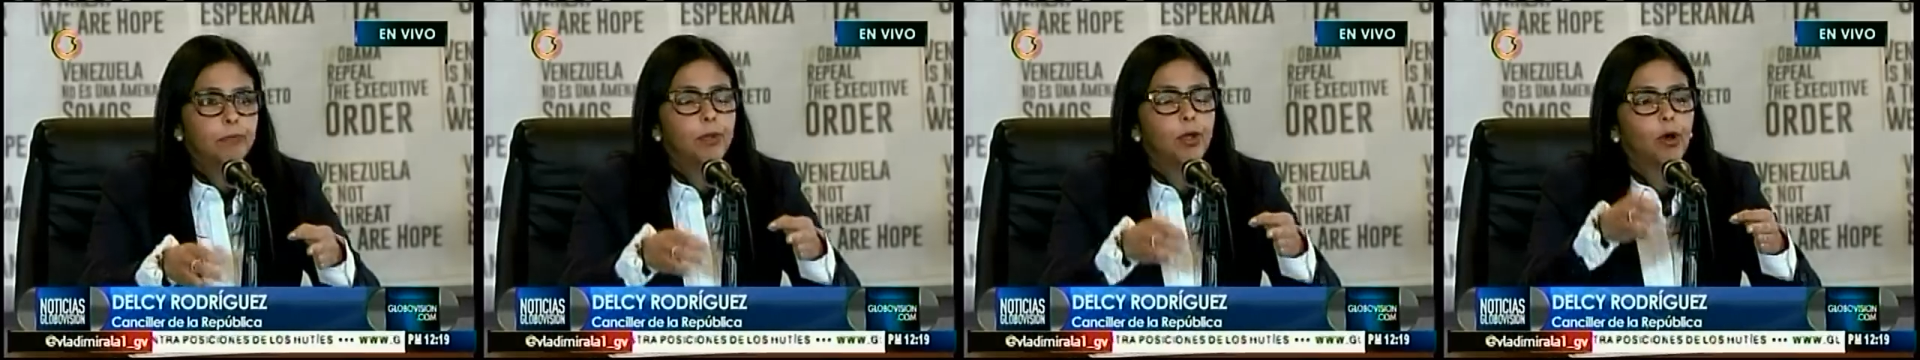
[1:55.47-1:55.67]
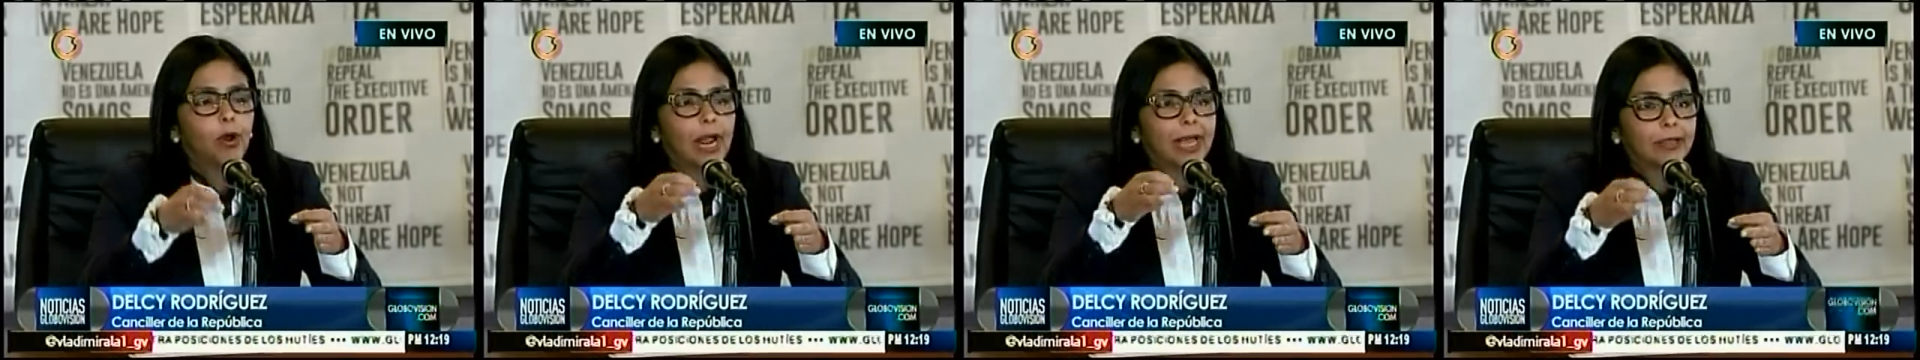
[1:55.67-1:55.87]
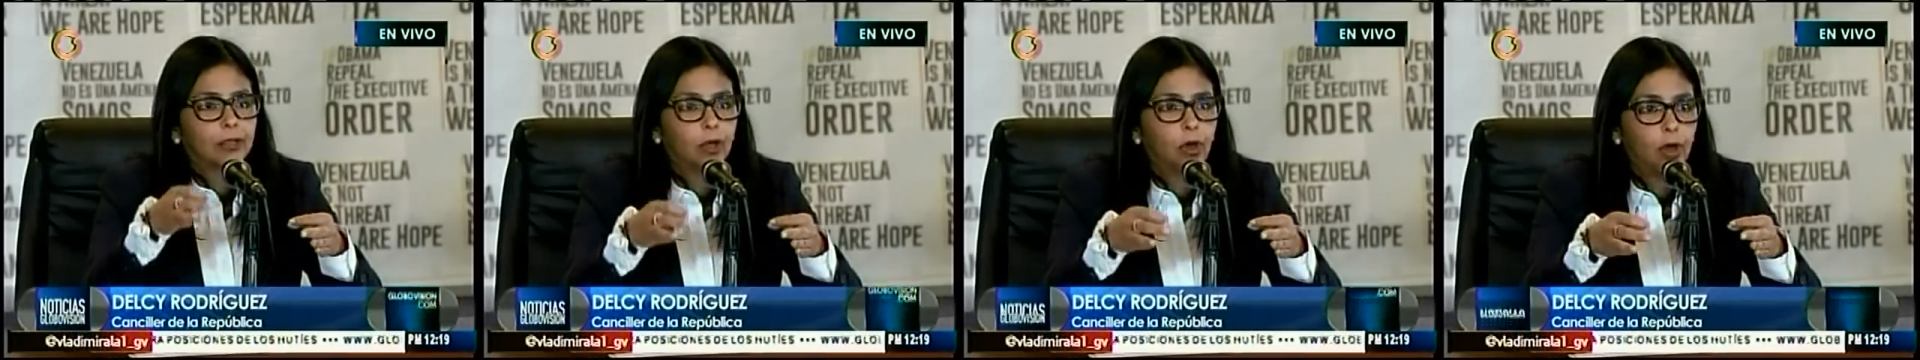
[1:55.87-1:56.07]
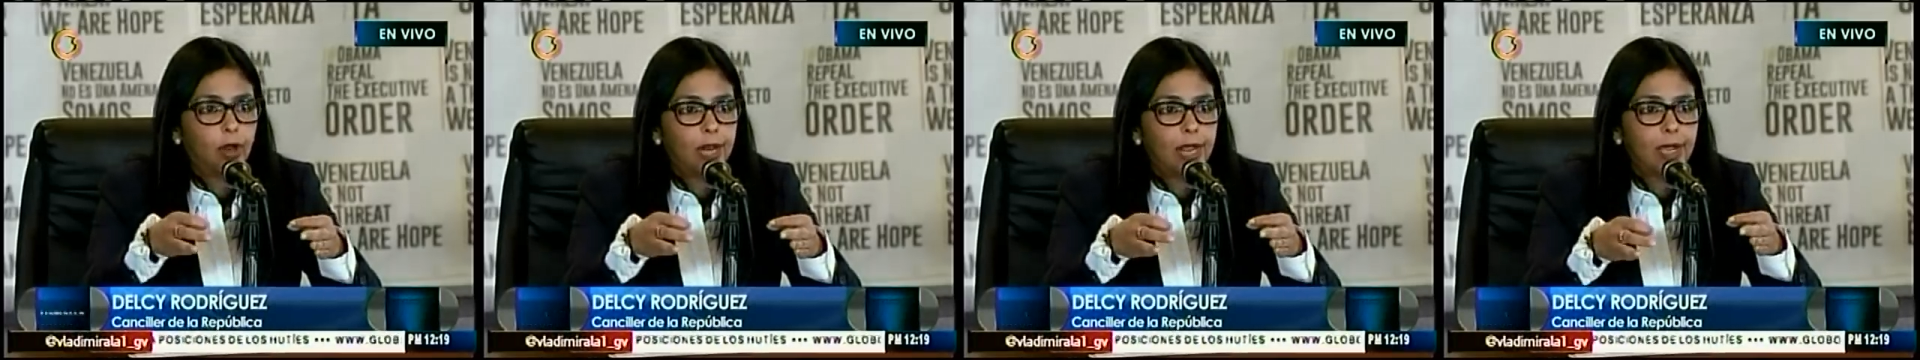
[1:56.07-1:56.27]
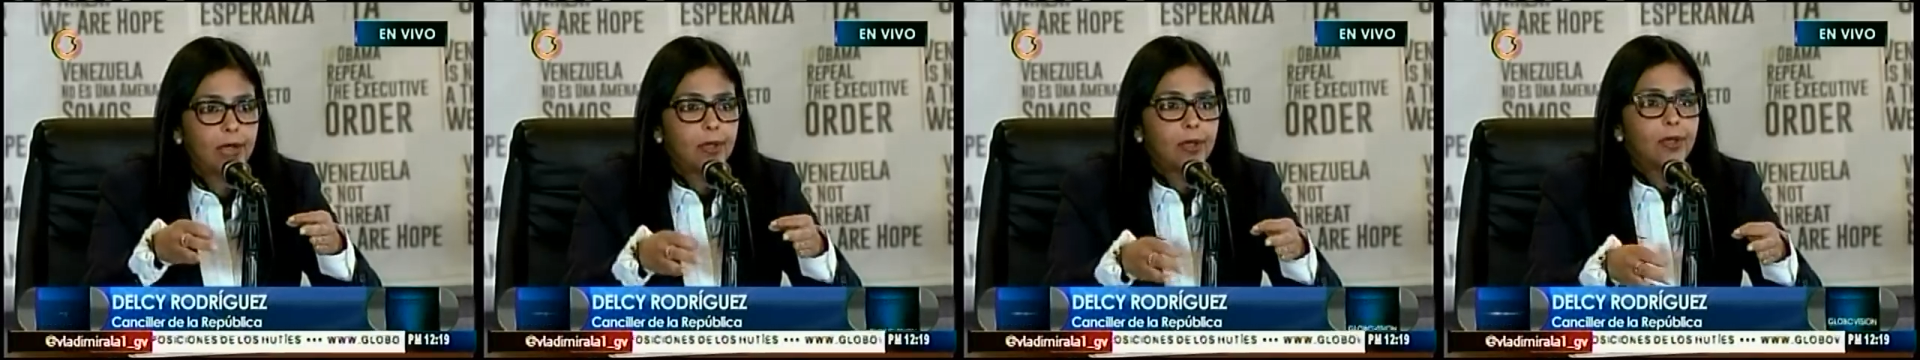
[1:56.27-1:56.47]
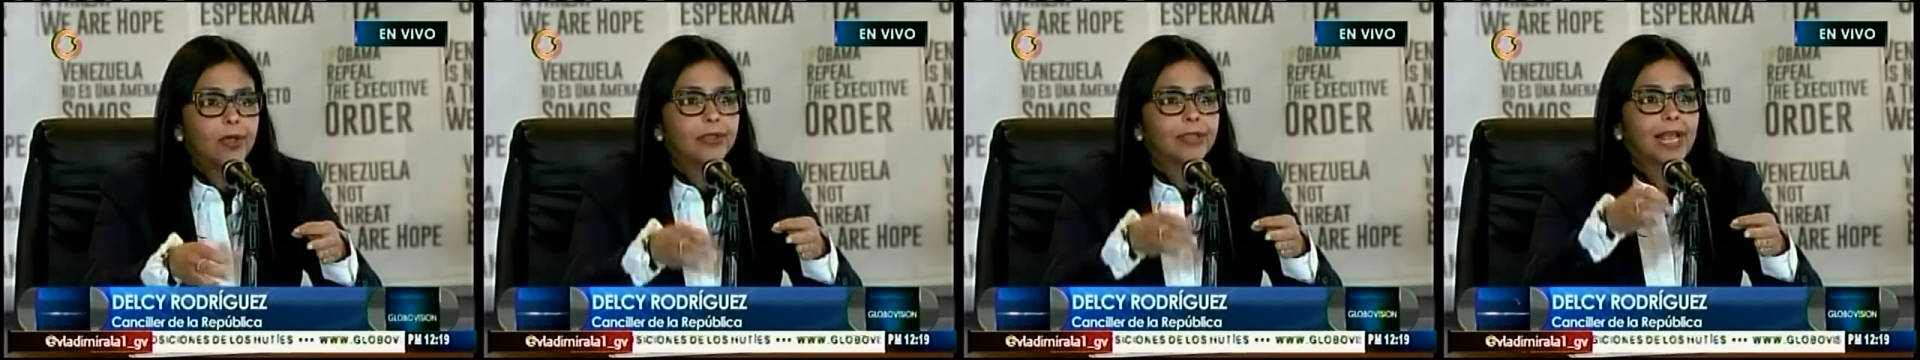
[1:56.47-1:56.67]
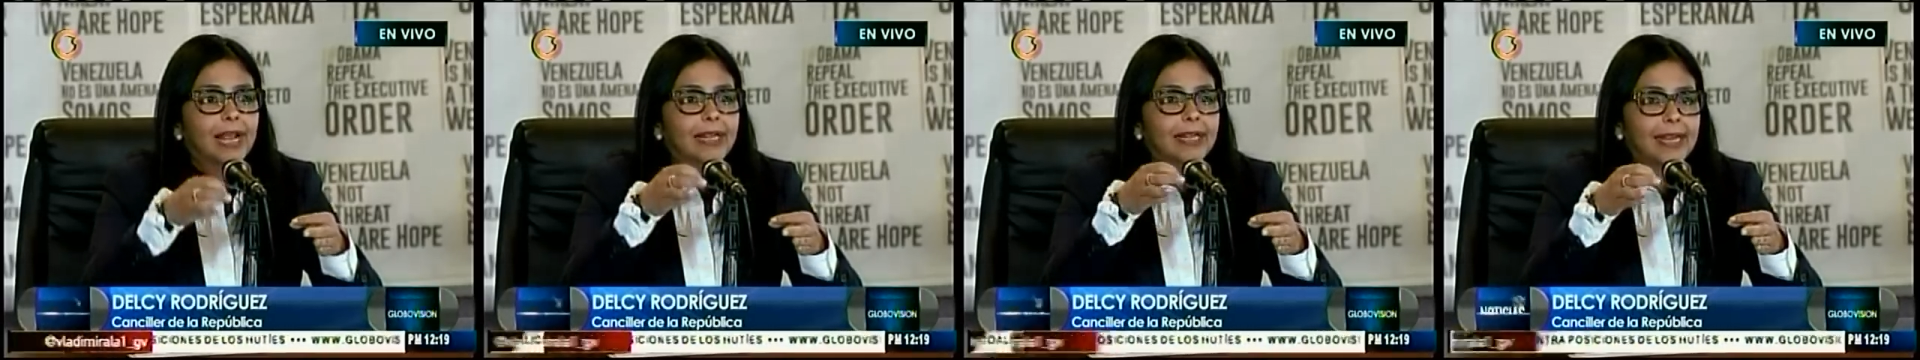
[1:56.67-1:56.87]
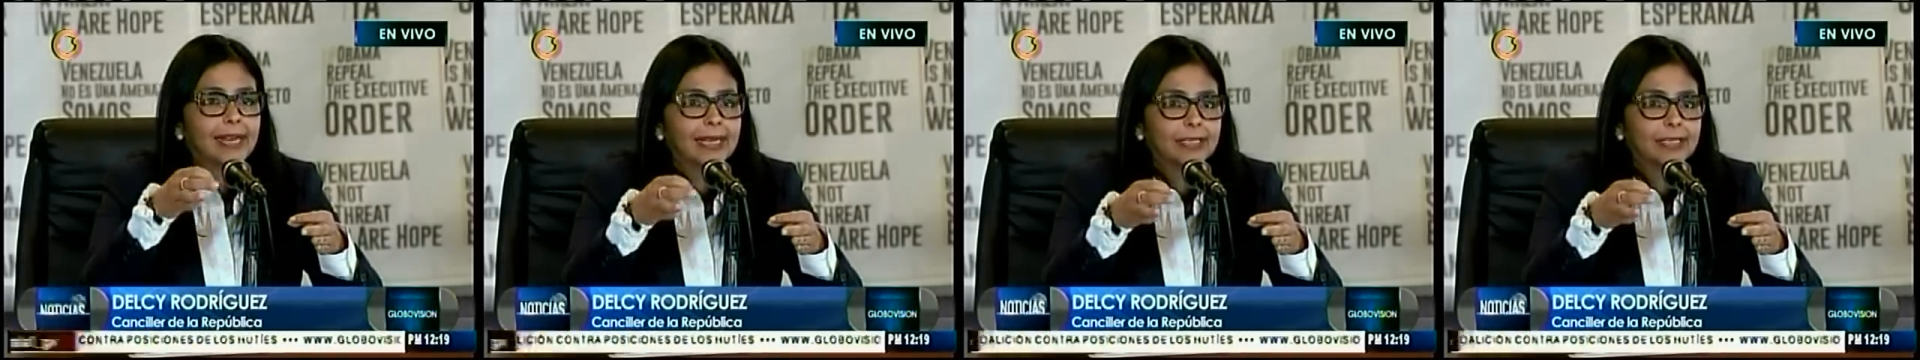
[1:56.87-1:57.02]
violatoria del